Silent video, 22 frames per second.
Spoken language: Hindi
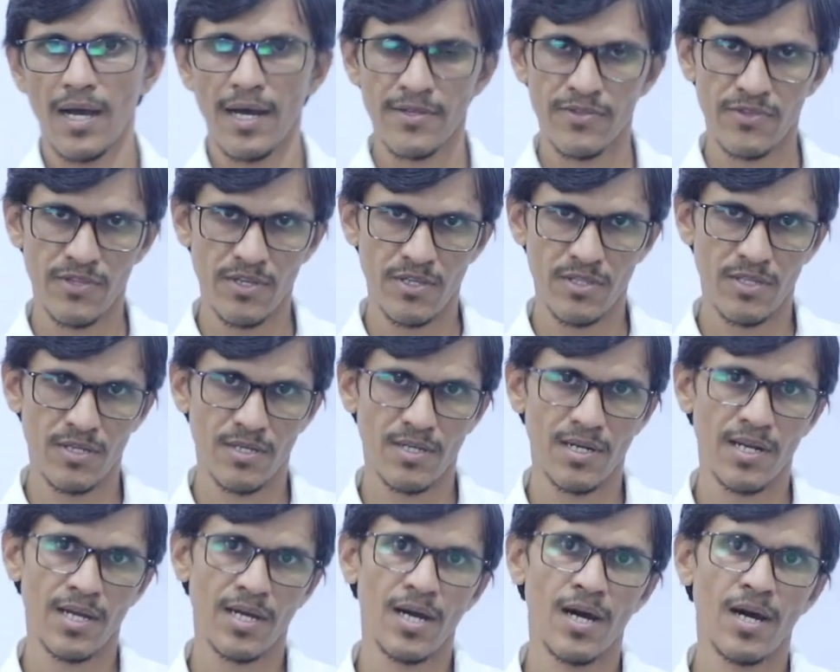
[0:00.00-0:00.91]
अत्यधिक
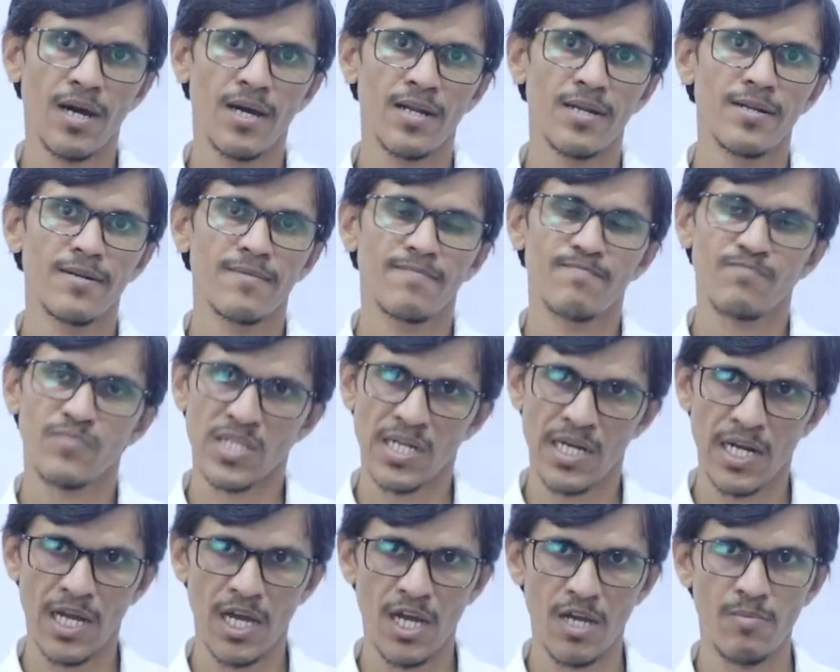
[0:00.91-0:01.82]
लगान
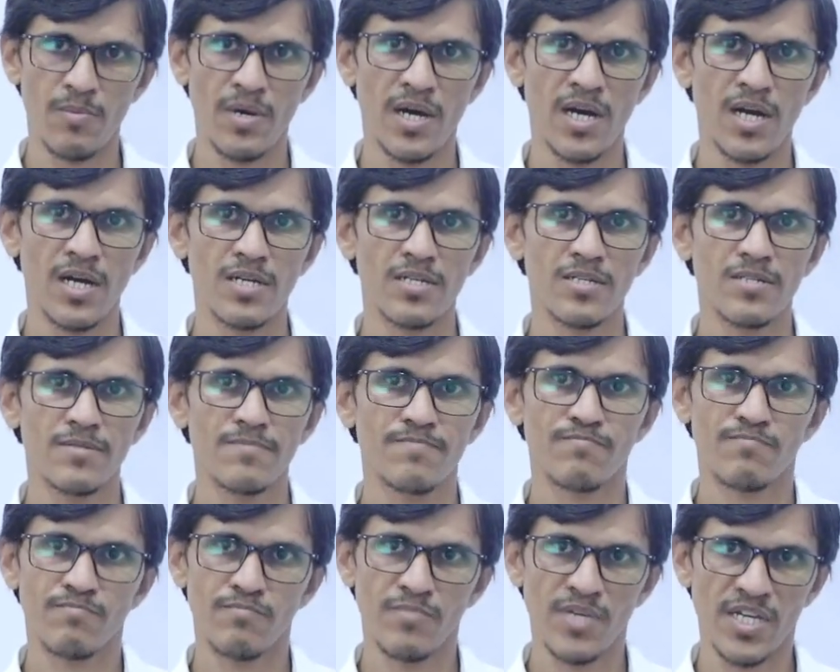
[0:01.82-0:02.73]
लाग बाग
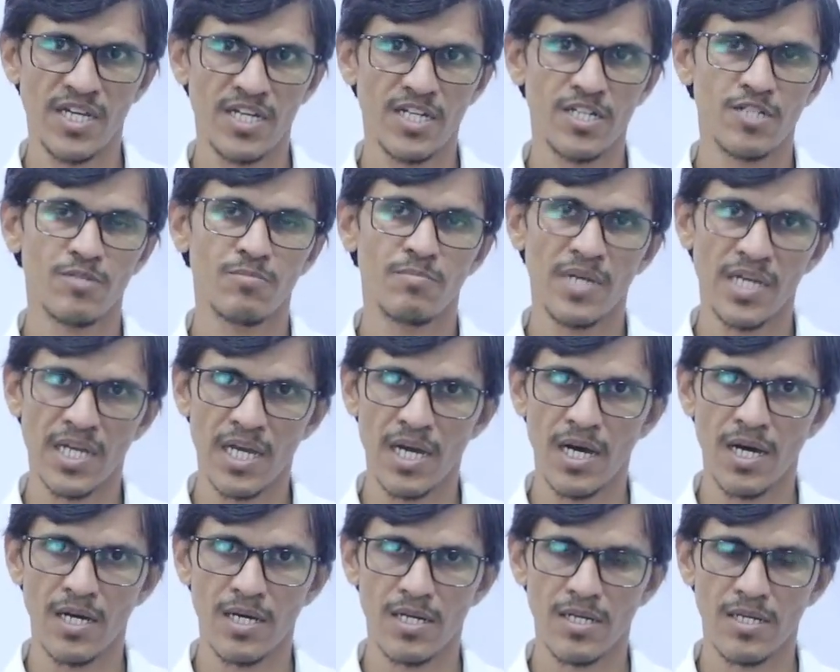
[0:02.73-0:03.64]
बेट
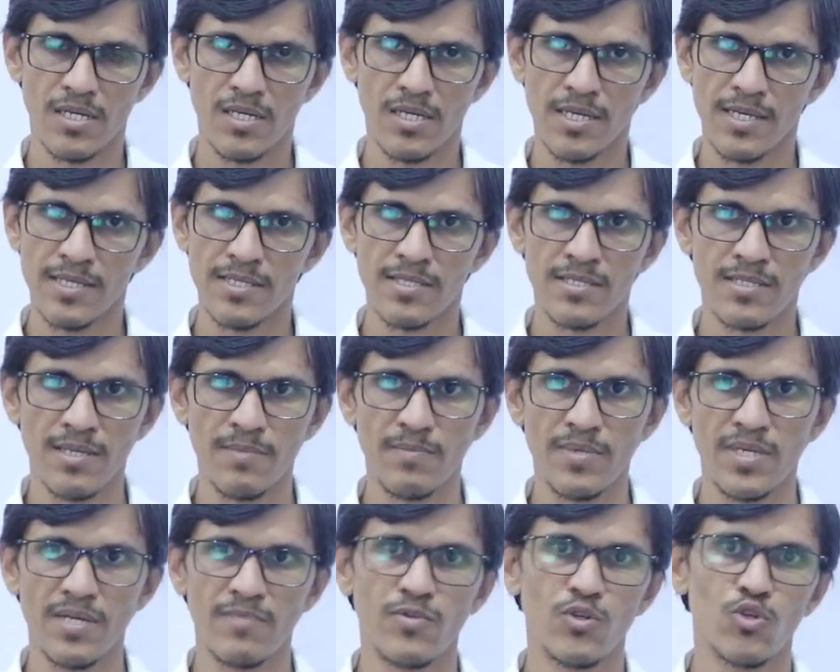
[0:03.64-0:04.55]
बेगार इन
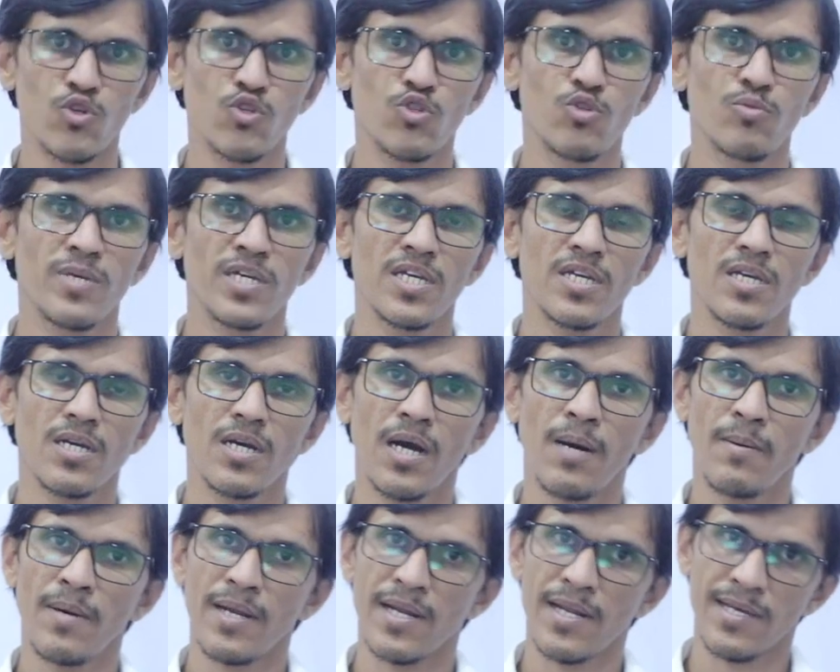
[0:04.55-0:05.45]
सब के विरोध में
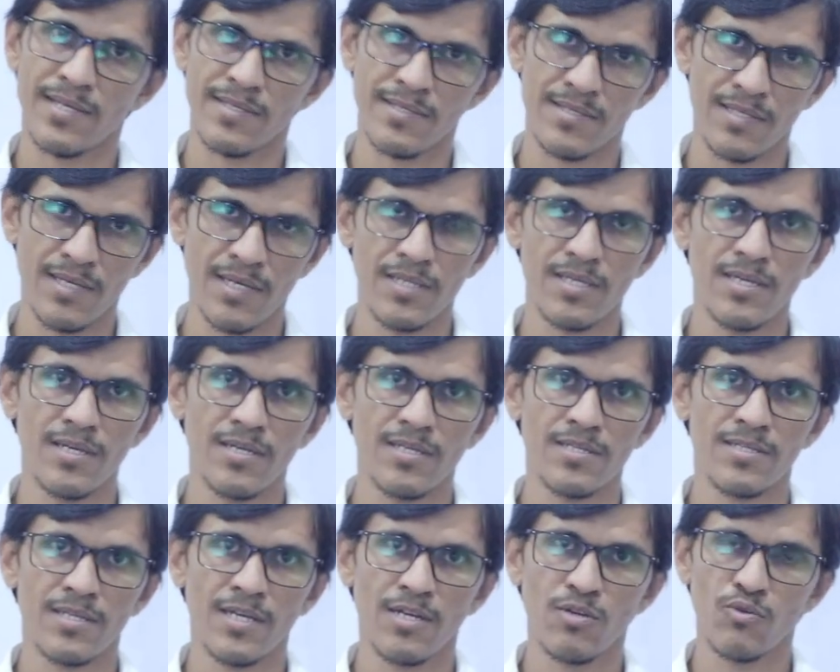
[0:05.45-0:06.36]
हमारे राजस्थान के
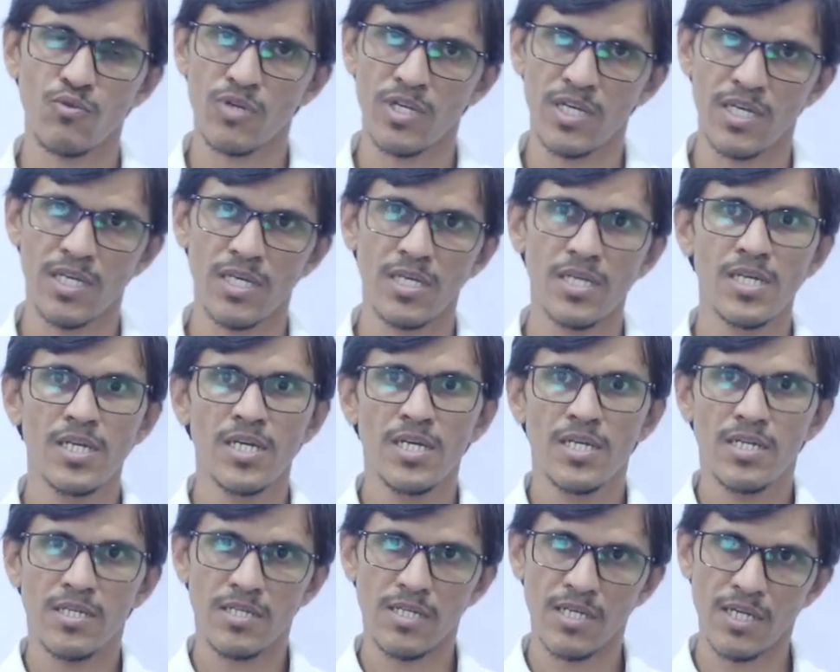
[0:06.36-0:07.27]
किसानों ने
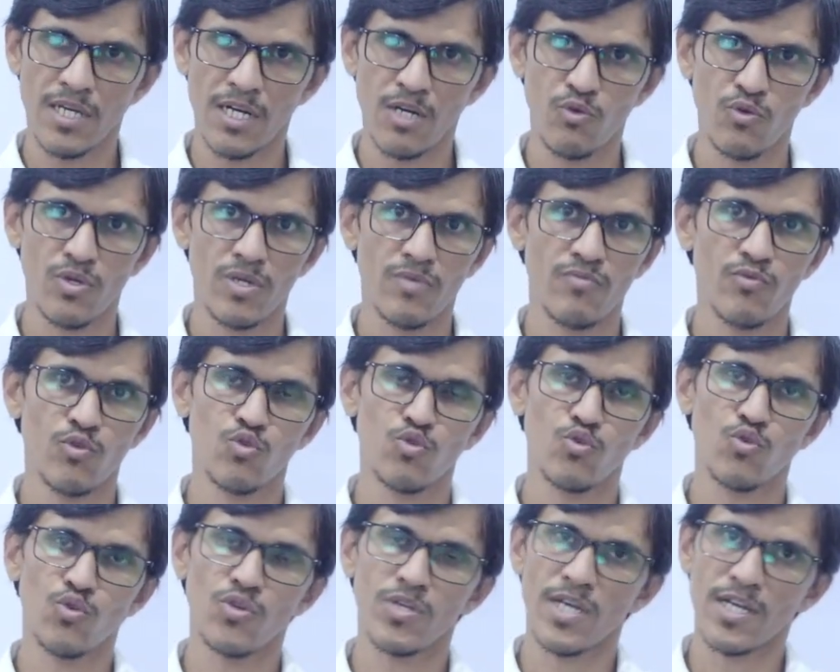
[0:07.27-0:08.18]
ठिकानों के
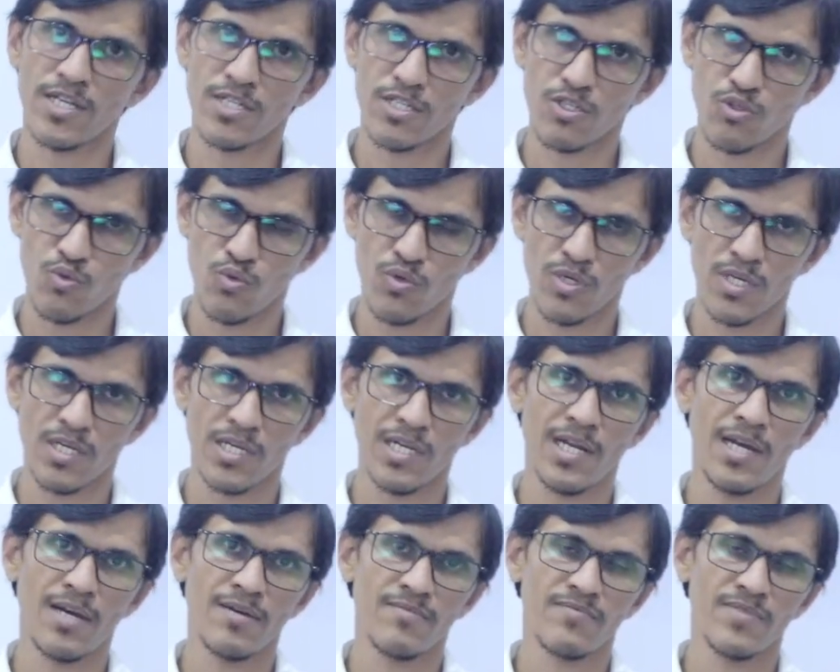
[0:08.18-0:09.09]
विरुद्ध और रियासतों के
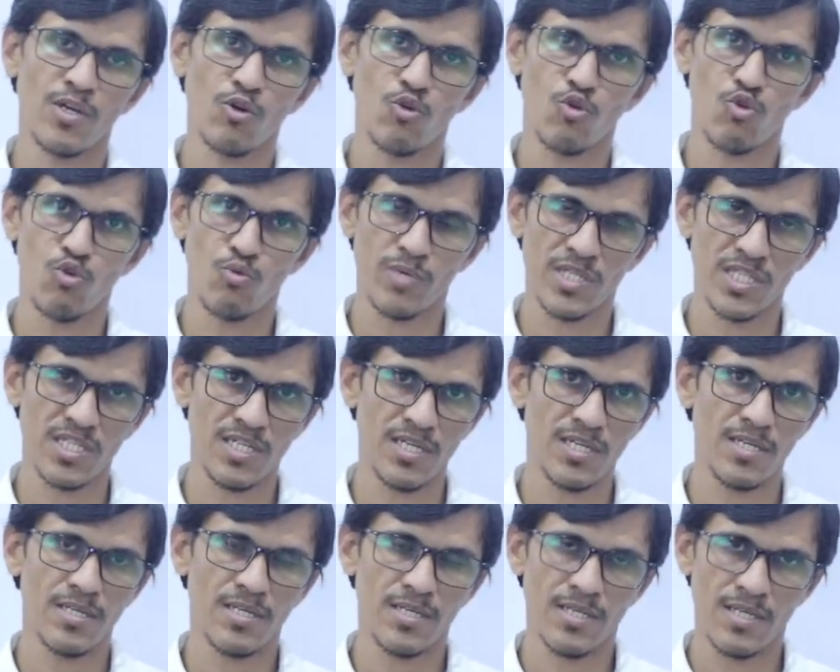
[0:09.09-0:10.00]
खिलाफ या हुकूमत
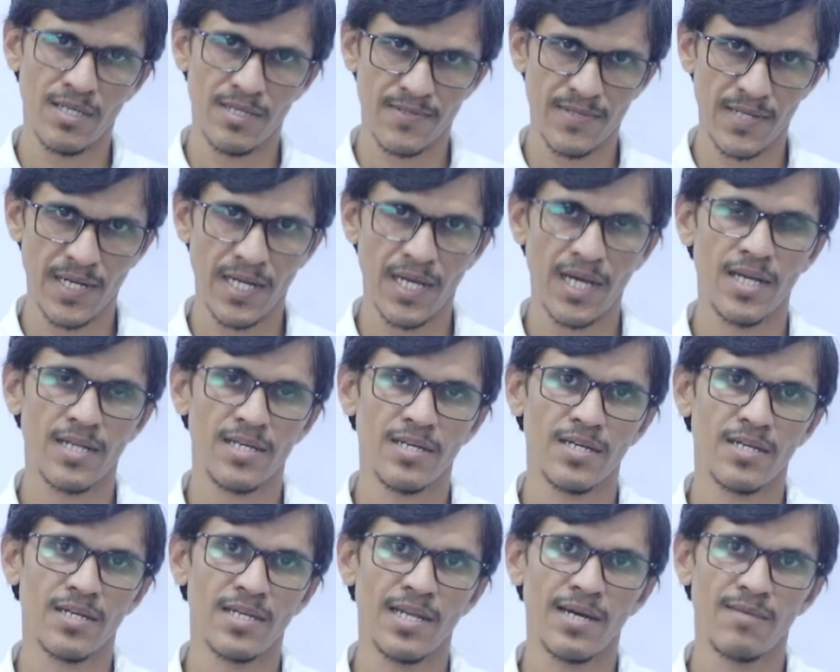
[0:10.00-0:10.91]
के या सरकार
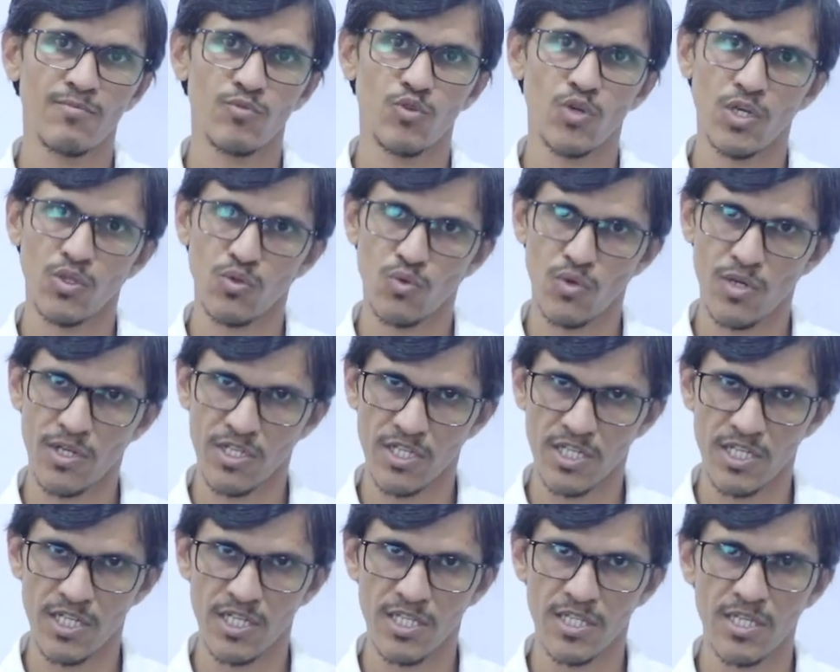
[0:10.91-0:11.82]
के खिलाफ जो आंदोलन
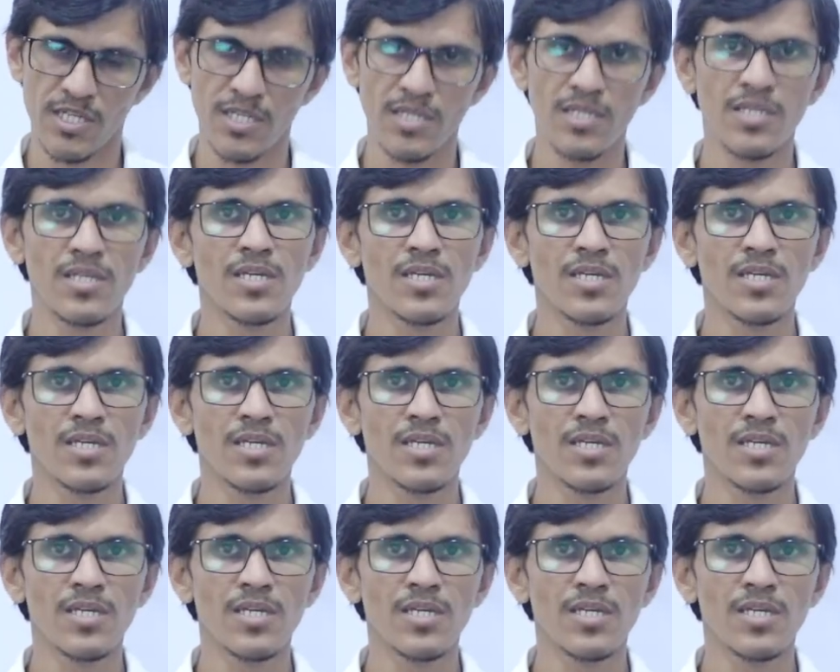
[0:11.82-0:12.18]
किए थे